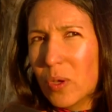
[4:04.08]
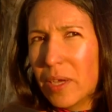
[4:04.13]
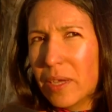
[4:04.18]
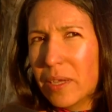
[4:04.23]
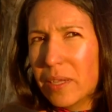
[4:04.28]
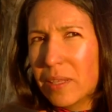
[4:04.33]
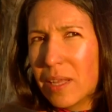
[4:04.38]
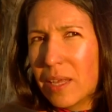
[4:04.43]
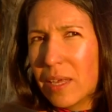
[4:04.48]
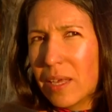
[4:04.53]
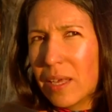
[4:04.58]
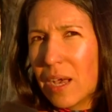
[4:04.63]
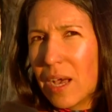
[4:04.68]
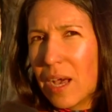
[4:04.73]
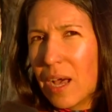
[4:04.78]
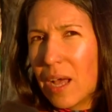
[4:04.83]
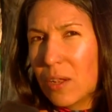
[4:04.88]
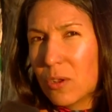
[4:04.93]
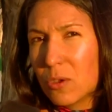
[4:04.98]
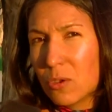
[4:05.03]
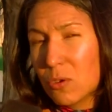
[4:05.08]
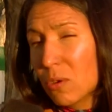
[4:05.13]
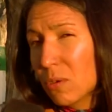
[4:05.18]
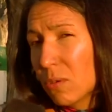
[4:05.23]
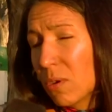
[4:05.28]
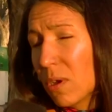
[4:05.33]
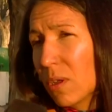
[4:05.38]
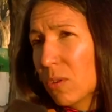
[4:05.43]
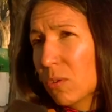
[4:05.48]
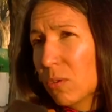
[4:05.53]
este, a
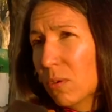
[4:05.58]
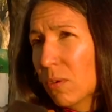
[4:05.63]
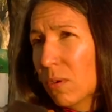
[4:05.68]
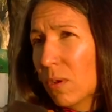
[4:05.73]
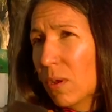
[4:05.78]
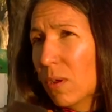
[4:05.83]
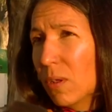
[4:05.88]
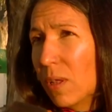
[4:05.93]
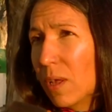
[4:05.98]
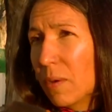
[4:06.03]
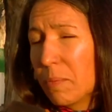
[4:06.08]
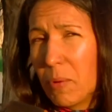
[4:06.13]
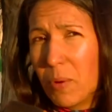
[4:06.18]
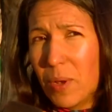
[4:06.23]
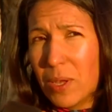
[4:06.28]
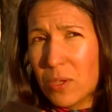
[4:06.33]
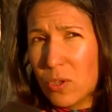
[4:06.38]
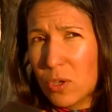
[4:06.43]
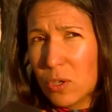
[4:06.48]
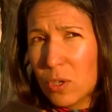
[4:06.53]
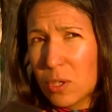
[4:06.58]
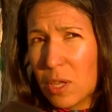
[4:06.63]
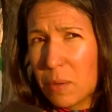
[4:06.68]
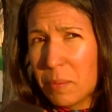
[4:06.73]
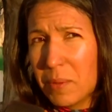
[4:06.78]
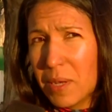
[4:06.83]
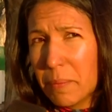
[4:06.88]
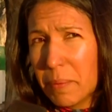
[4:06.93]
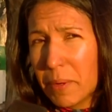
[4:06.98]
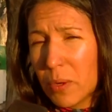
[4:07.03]
nosotros, a toda la población, nos
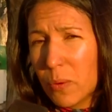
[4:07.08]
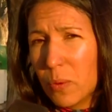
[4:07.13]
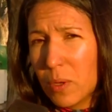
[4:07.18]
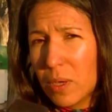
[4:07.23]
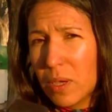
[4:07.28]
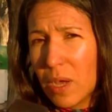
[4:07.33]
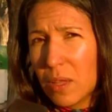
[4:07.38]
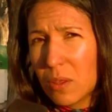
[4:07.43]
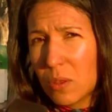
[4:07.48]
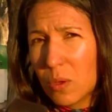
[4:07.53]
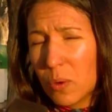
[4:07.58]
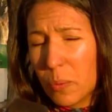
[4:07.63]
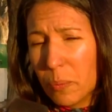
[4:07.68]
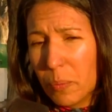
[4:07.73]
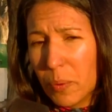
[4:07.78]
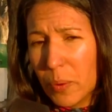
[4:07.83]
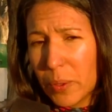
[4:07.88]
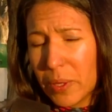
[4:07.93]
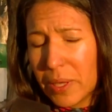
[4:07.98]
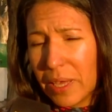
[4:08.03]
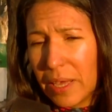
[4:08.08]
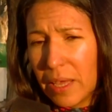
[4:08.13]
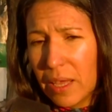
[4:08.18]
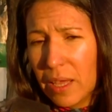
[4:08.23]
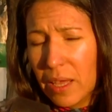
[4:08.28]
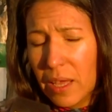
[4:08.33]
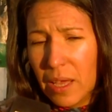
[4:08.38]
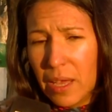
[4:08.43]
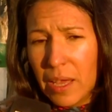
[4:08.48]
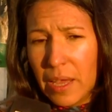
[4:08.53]
termina perjudicando, porque
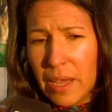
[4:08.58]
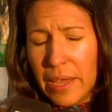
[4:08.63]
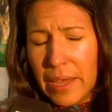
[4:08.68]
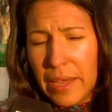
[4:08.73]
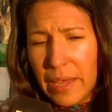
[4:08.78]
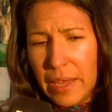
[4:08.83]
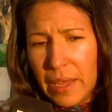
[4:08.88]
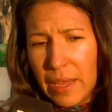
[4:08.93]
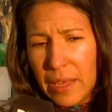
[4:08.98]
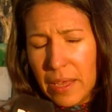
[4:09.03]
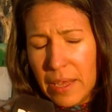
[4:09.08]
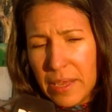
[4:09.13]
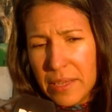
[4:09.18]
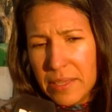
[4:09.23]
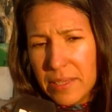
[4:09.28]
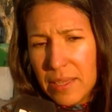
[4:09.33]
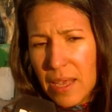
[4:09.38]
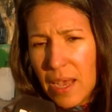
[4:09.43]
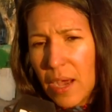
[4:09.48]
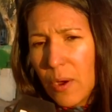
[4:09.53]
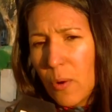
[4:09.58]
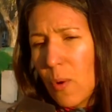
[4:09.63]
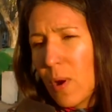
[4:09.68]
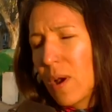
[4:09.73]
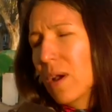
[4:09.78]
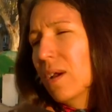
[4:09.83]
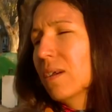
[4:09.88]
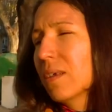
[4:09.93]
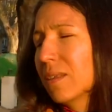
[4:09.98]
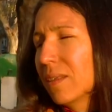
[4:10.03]
eh, ese
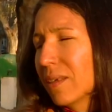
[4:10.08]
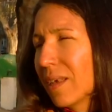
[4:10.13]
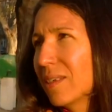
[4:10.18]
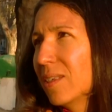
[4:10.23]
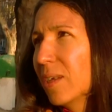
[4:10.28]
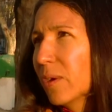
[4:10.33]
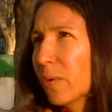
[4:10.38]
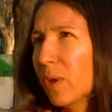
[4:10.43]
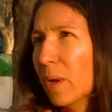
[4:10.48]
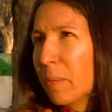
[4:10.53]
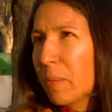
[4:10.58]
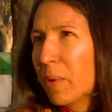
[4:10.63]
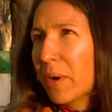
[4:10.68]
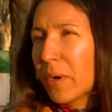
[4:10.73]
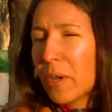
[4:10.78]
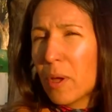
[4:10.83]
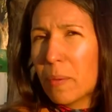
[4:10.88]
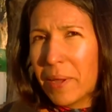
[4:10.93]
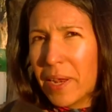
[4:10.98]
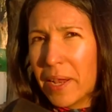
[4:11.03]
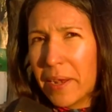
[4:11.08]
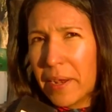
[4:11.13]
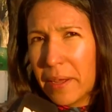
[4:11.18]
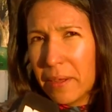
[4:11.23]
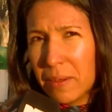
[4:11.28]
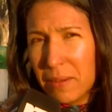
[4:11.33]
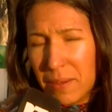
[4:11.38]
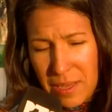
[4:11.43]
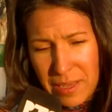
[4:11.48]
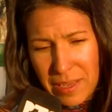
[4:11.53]
agua que circula por el río
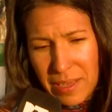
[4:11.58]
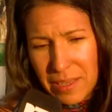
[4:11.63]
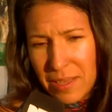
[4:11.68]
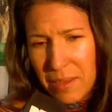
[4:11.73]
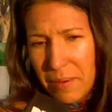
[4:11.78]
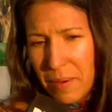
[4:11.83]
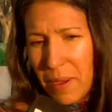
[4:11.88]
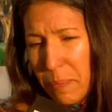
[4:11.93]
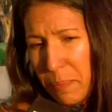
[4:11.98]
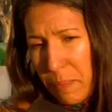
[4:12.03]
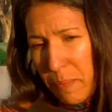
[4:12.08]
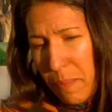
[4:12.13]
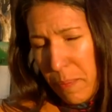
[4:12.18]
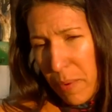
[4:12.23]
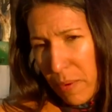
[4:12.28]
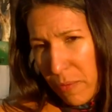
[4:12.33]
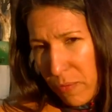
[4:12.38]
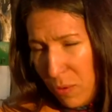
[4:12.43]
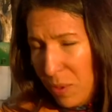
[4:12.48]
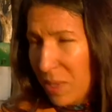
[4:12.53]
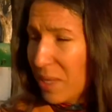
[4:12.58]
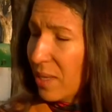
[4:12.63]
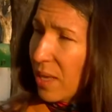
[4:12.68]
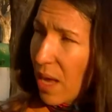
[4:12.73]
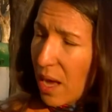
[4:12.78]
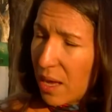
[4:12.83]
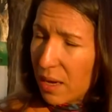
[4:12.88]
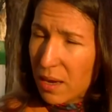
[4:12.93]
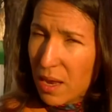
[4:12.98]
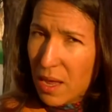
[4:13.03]
Paraná y que se va a
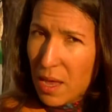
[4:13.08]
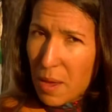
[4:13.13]
profundizar,